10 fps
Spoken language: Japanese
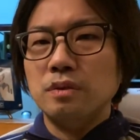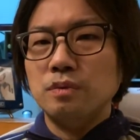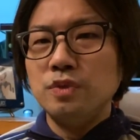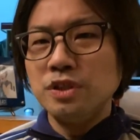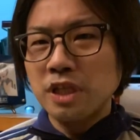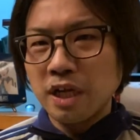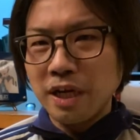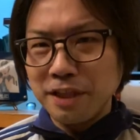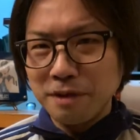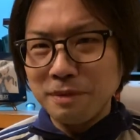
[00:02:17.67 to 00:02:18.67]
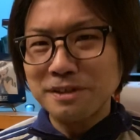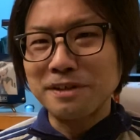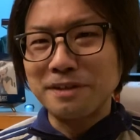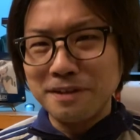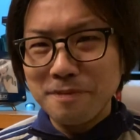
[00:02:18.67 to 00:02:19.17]
振り付け変えてます
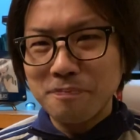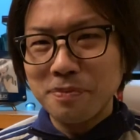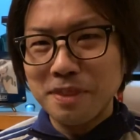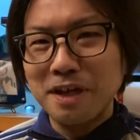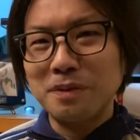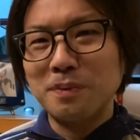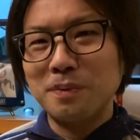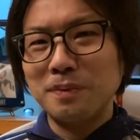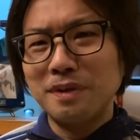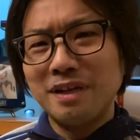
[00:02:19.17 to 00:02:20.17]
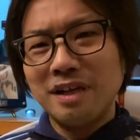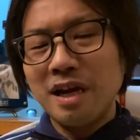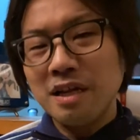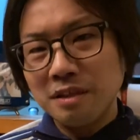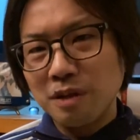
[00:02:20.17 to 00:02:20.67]
からねあの
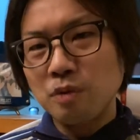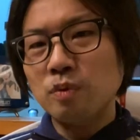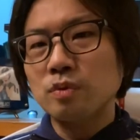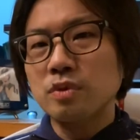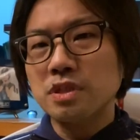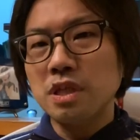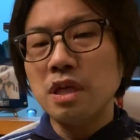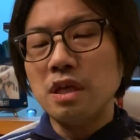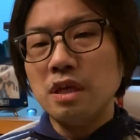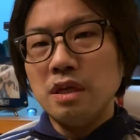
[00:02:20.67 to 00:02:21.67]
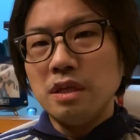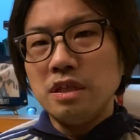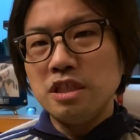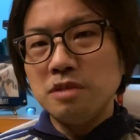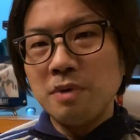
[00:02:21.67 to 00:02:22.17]
入っていこうとして
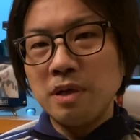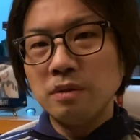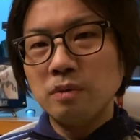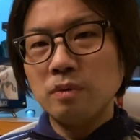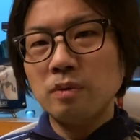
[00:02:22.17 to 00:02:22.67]
一番